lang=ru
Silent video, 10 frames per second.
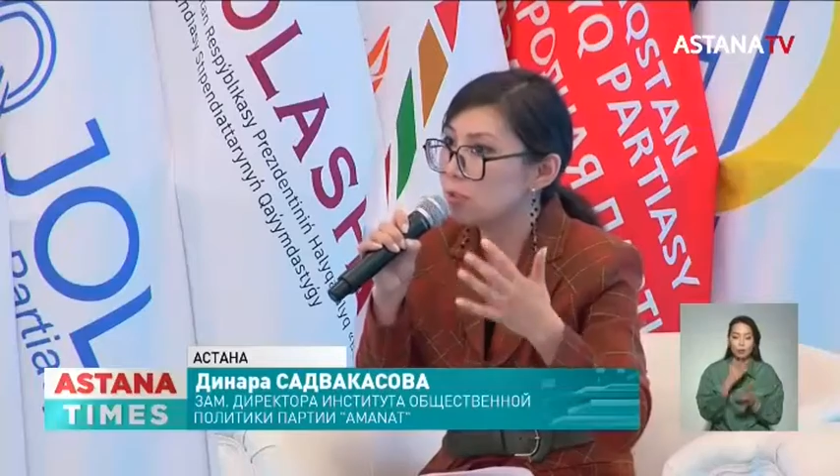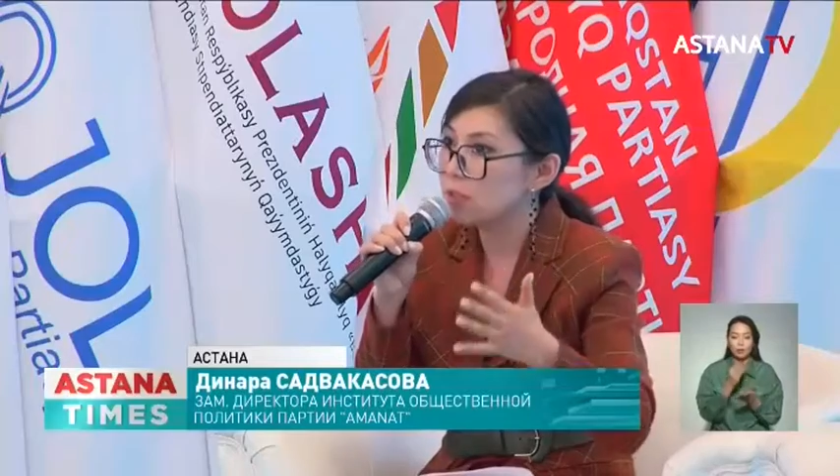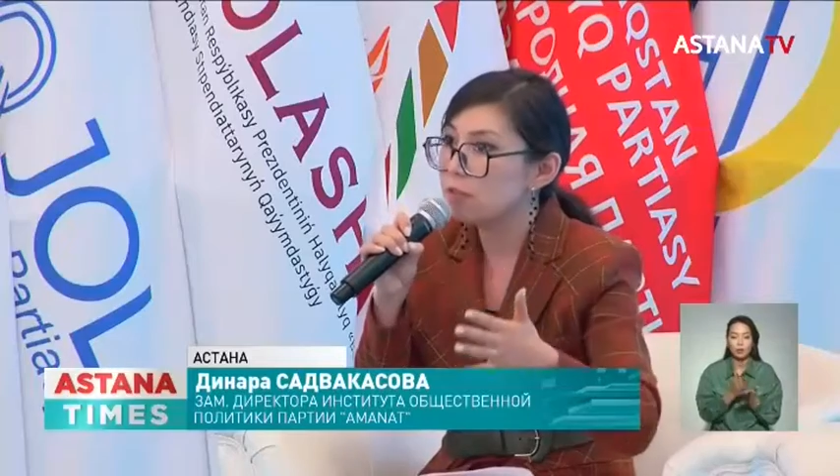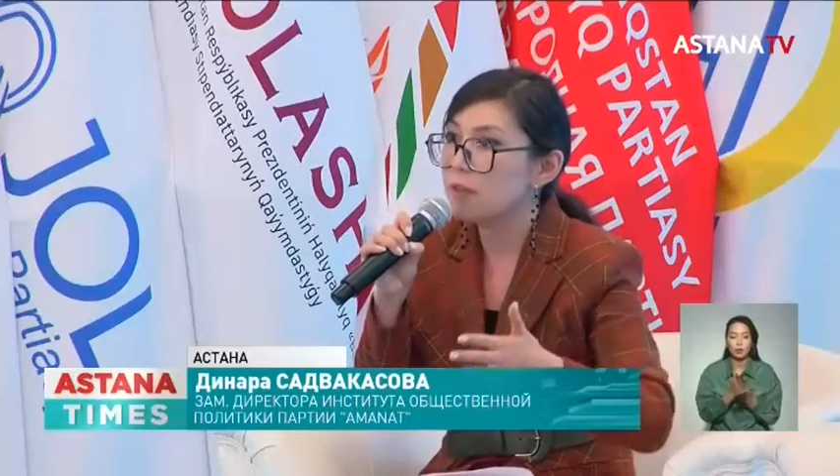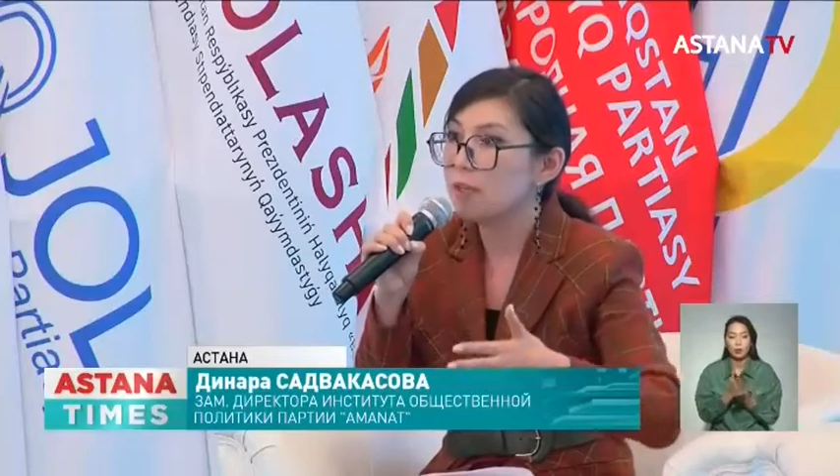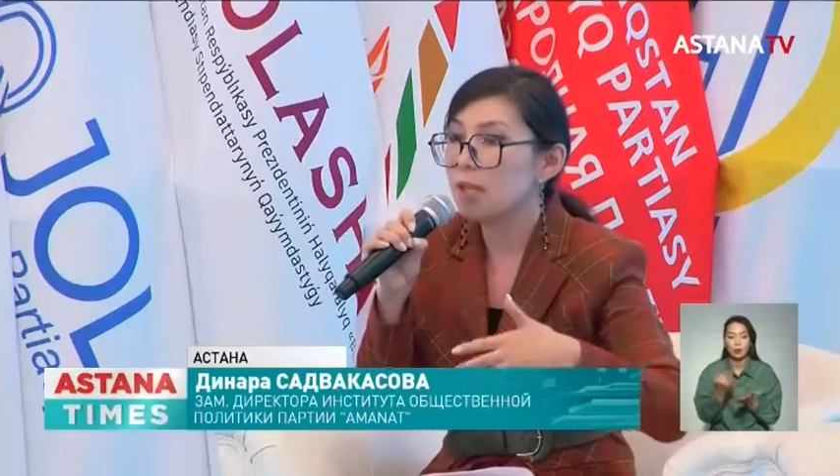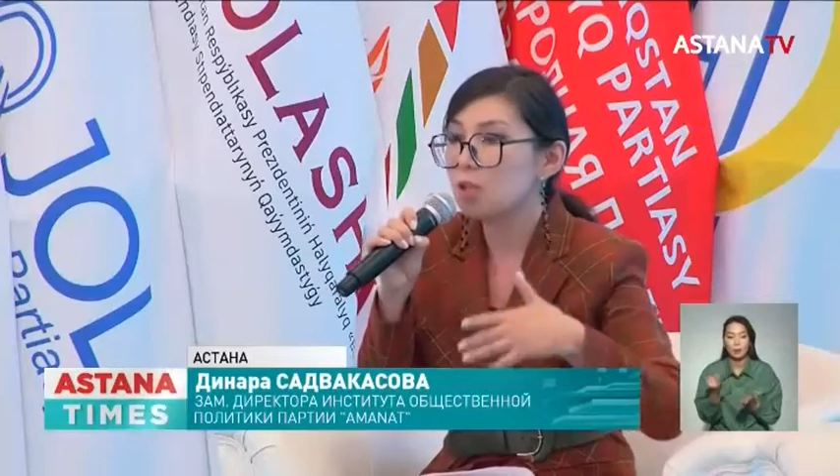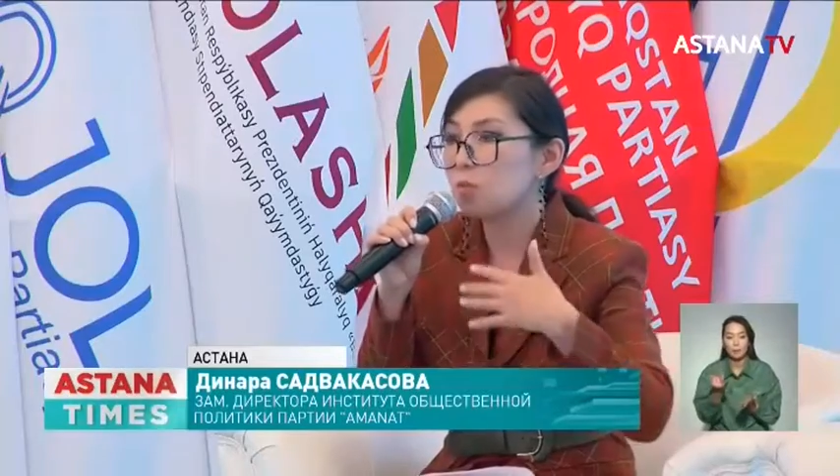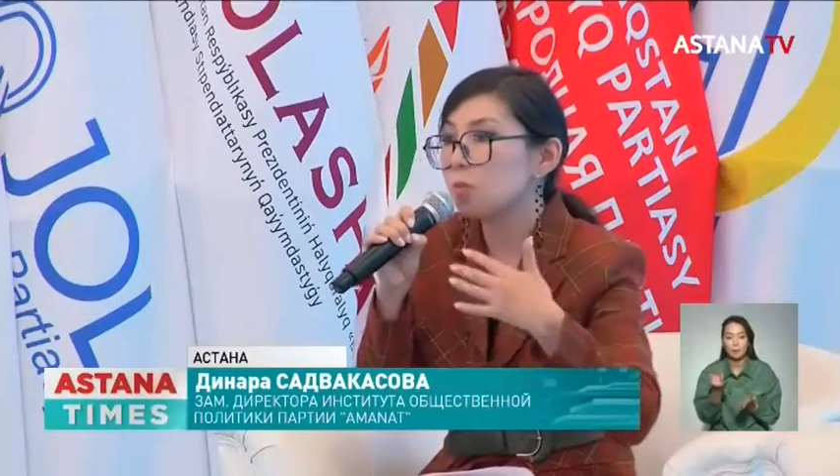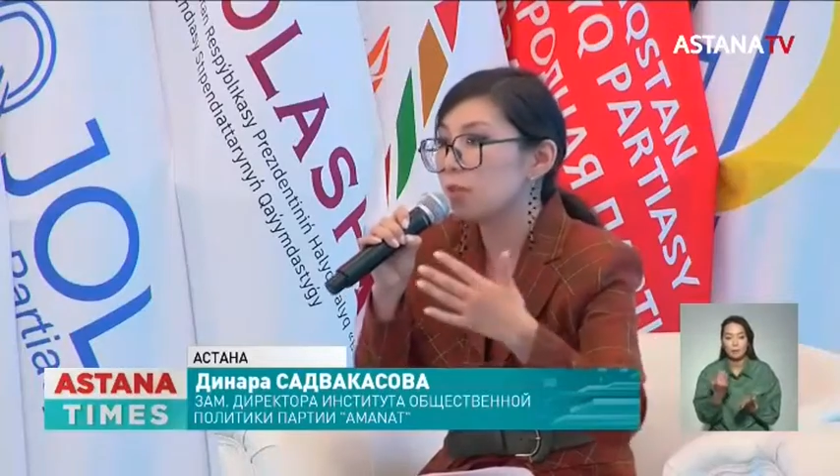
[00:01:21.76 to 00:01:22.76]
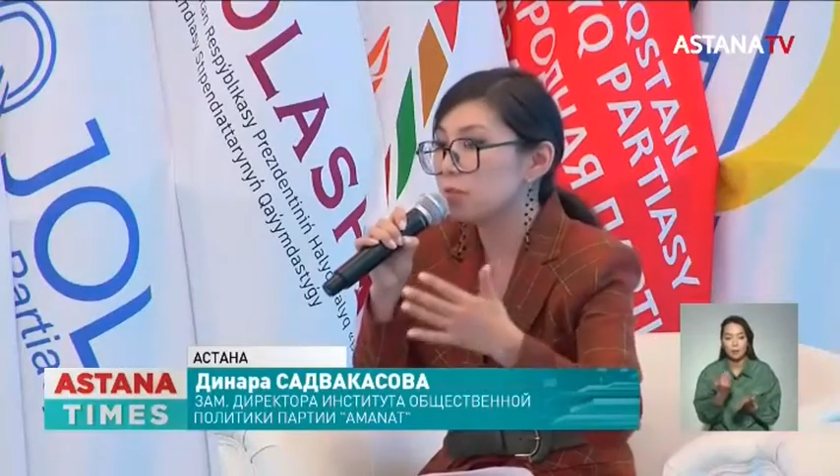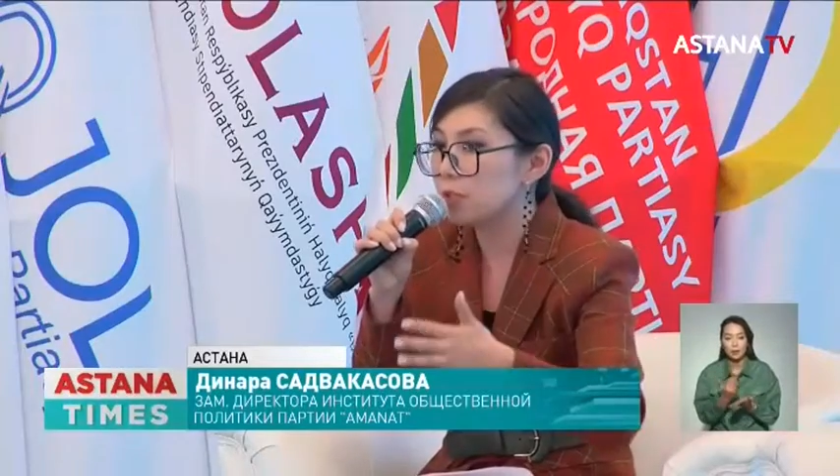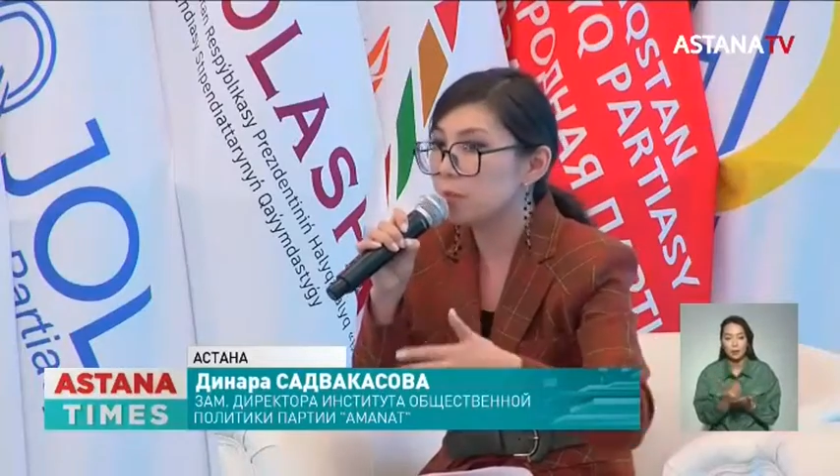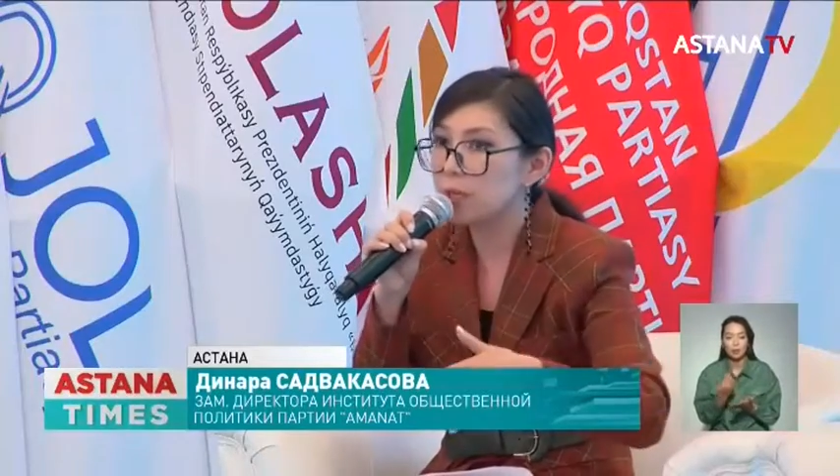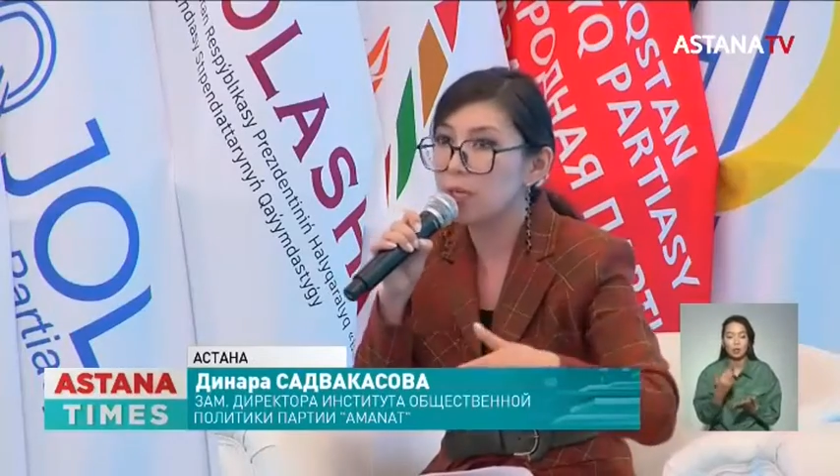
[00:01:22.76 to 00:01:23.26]
на референдум, на
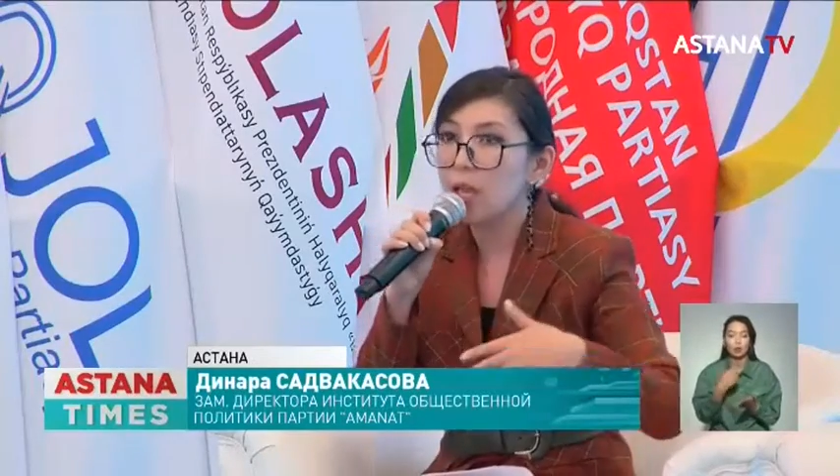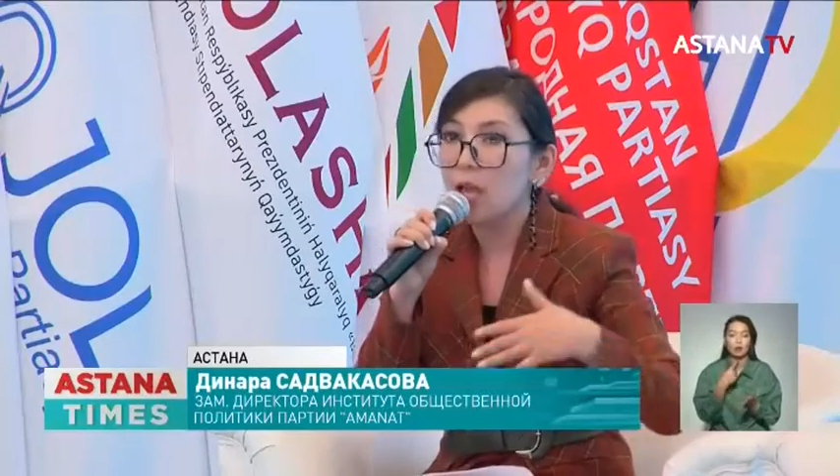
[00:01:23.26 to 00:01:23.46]
выборы,